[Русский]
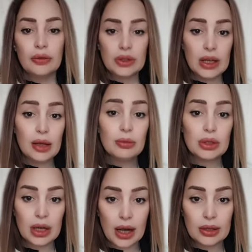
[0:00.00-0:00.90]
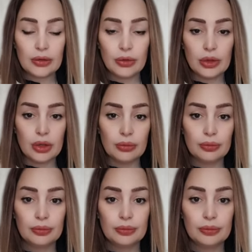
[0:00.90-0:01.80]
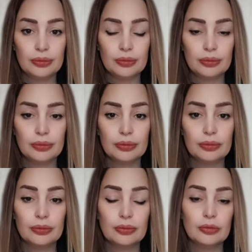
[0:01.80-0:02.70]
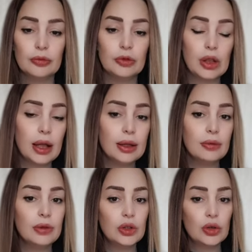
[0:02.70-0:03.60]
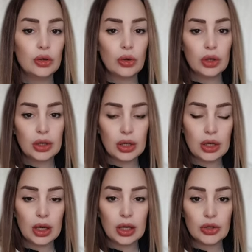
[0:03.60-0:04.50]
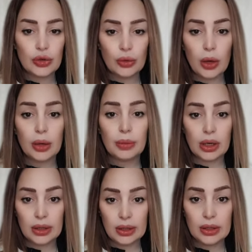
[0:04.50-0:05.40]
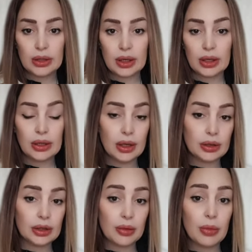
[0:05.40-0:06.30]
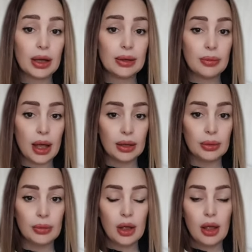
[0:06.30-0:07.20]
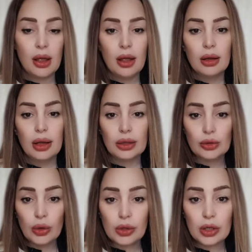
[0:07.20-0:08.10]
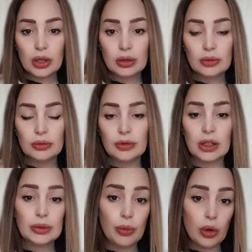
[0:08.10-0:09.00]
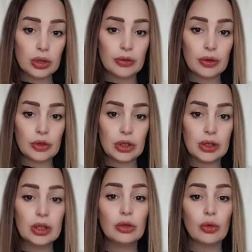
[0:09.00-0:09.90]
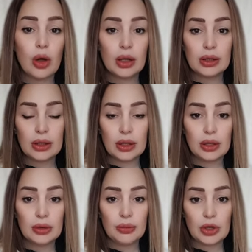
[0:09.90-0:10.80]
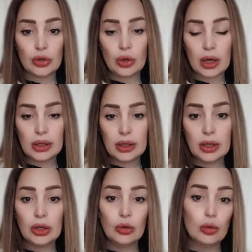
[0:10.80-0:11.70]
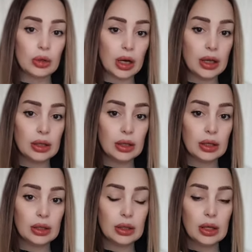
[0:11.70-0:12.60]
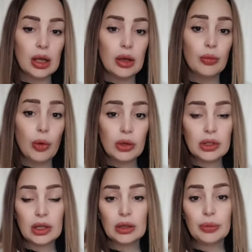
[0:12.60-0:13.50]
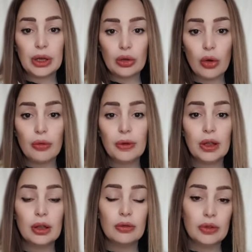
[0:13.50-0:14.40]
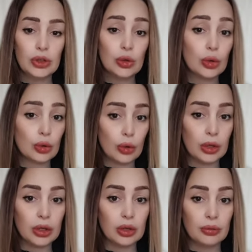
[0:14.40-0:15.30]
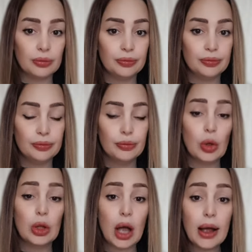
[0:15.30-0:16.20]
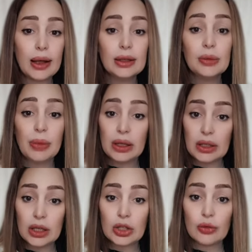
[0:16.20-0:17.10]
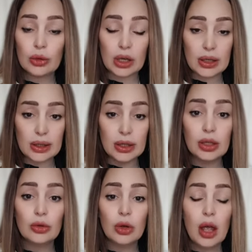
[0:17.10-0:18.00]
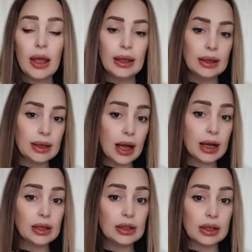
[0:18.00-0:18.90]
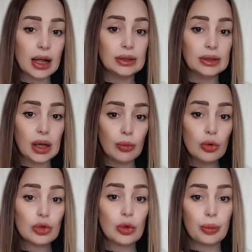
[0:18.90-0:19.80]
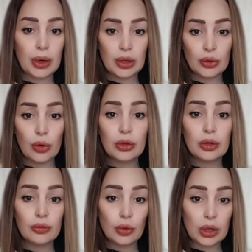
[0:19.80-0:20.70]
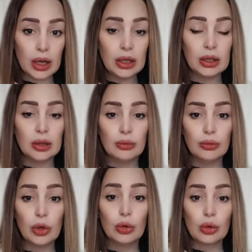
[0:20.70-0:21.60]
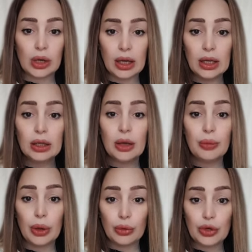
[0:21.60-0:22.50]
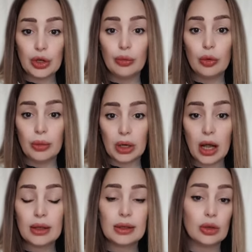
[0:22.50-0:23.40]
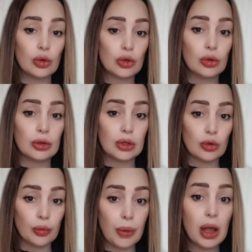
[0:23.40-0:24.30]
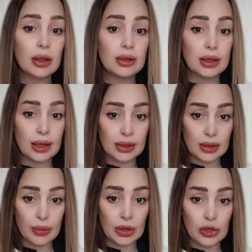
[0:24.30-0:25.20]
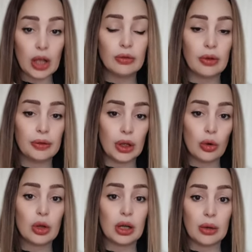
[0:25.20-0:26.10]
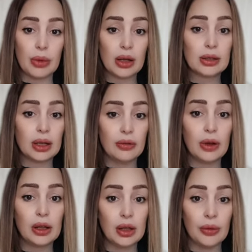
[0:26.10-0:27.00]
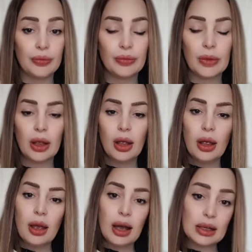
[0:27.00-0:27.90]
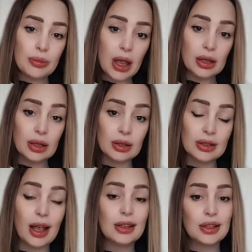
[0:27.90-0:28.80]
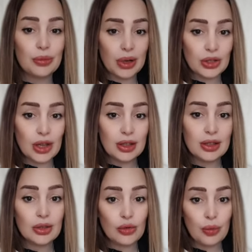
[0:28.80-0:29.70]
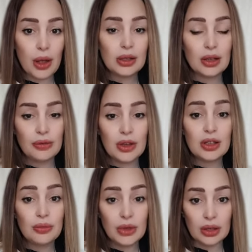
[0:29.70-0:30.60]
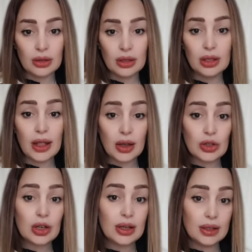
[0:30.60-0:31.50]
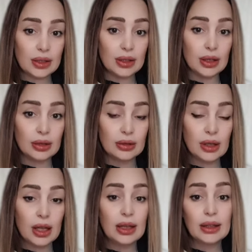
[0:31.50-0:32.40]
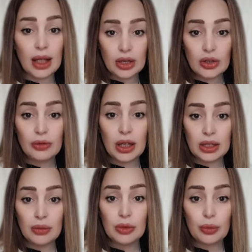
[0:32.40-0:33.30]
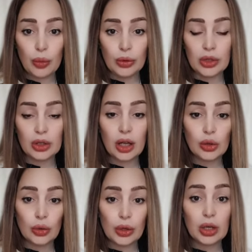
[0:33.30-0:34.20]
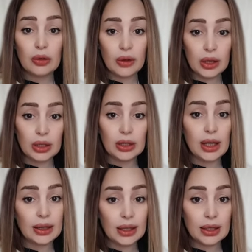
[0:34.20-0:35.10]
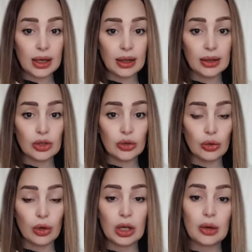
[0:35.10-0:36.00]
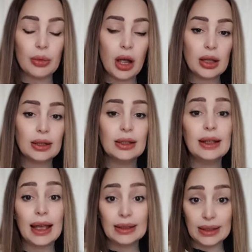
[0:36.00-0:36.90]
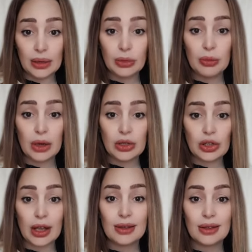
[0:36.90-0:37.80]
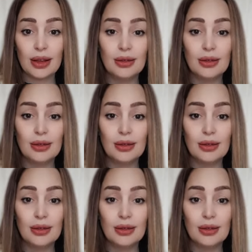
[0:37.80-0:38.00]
Всем здравствуйте! В данном видеоролике я хочу обратиться к некоторым армянам, которые, воспользовавшись ситуацией между Россией и Украиной, постят бредовые видеоролики. Мол, как они поддерживают Россию и как они рады тому, что происходит в Украине. Мол, Украина, получи бумеранг за то, что заступалась за Азербайджан во Второй Карабахской войне – Армяне, за Азербайджан заступался весь мир, и также Россия, и также Владимир Путин, который говорил неоднократно, что Карабах – это неотъемлемая часть